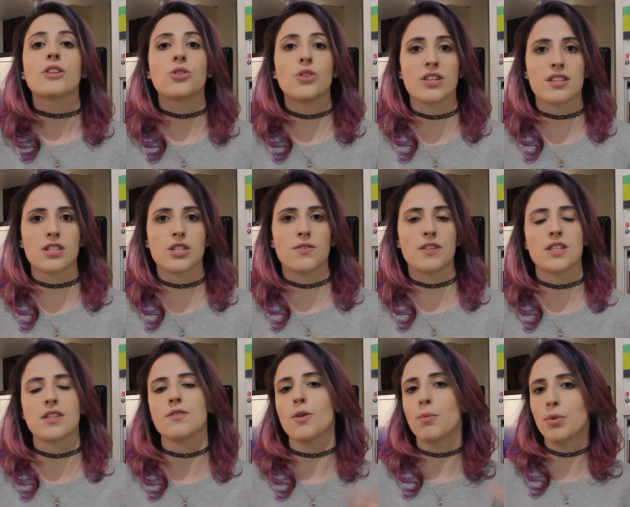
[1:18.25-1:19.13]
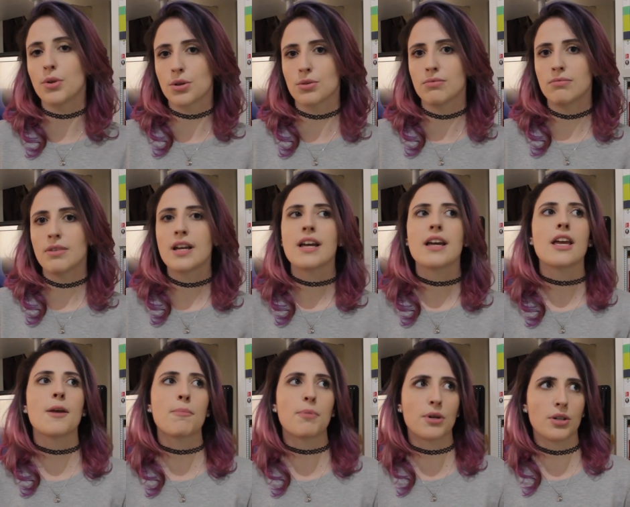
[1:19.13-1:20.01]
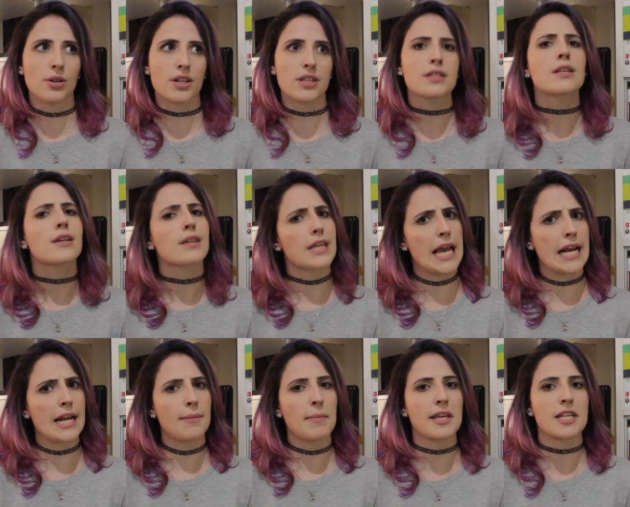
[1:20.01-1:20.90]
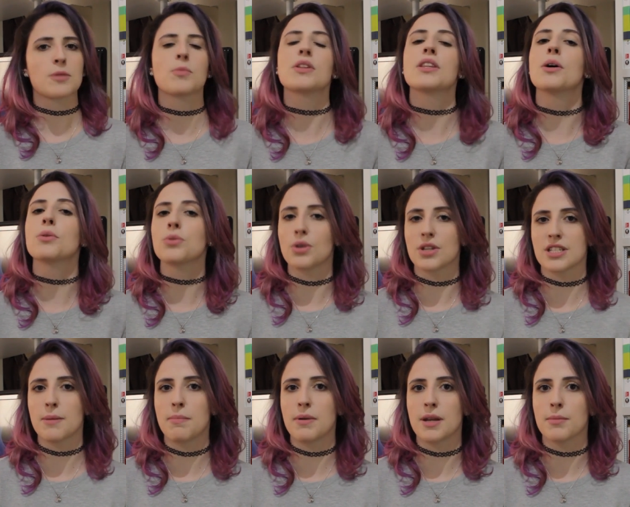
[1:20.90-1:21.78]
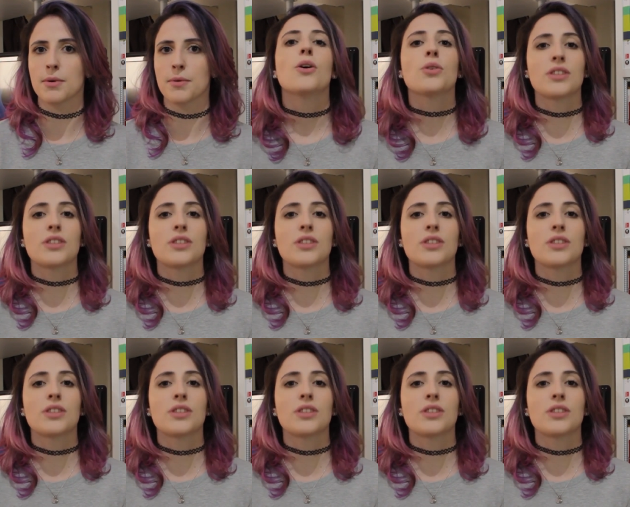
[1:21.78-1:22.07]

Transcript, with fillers: 2 é divisível por 1, um, e por 2, que é ele mesmo, então 2 é primo.